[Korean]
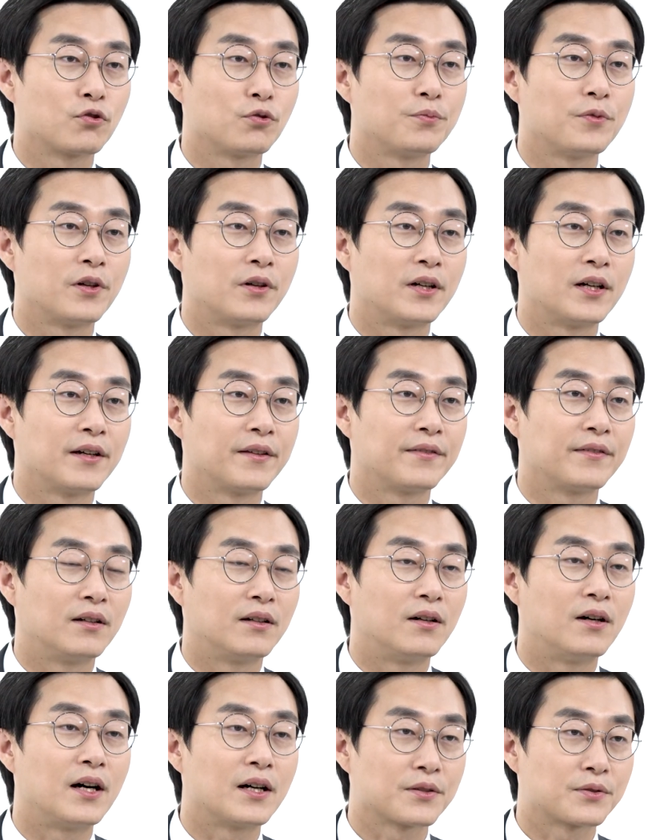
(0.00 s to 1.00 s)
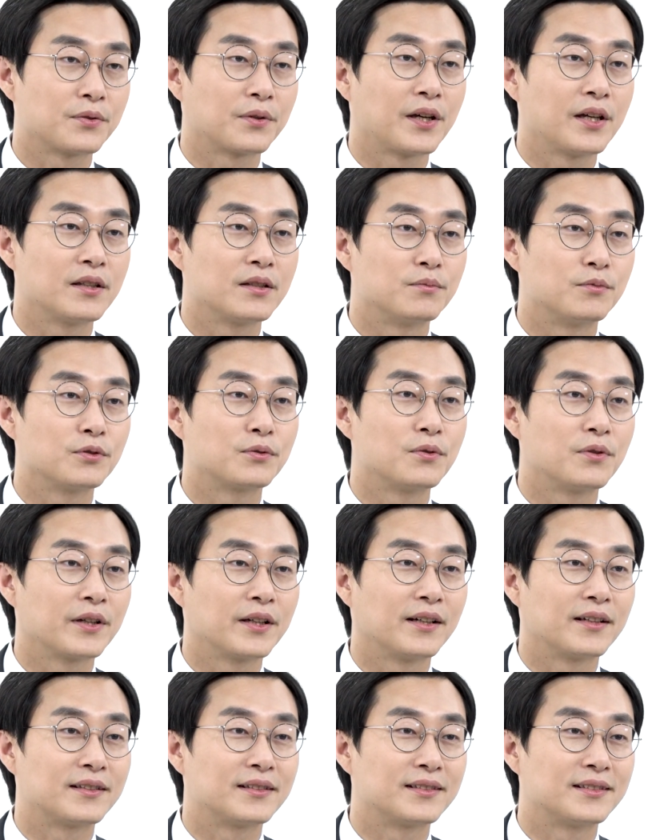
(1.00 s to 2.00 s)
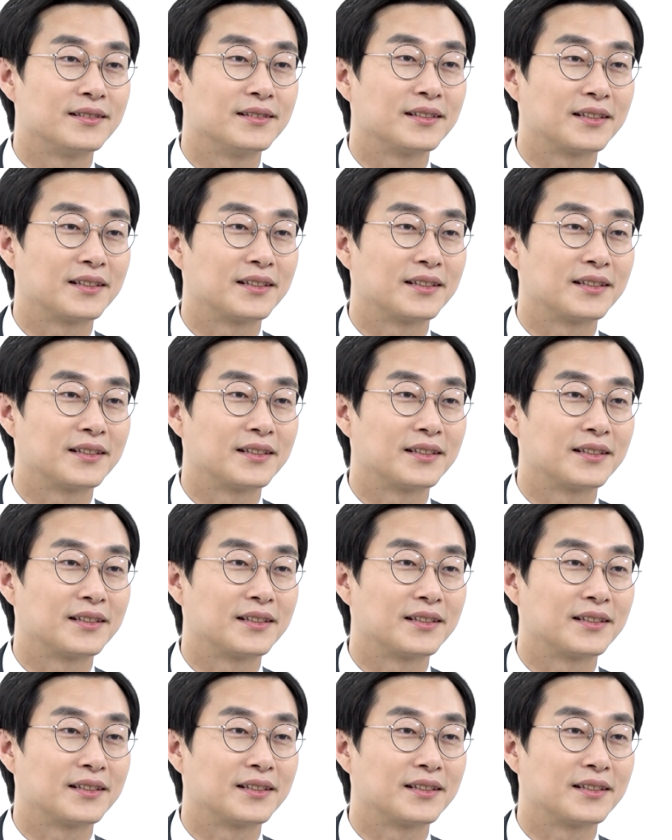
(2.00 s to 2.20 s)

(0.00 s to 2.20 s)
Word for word: 투명한 어항 속에 있는 물고기 같은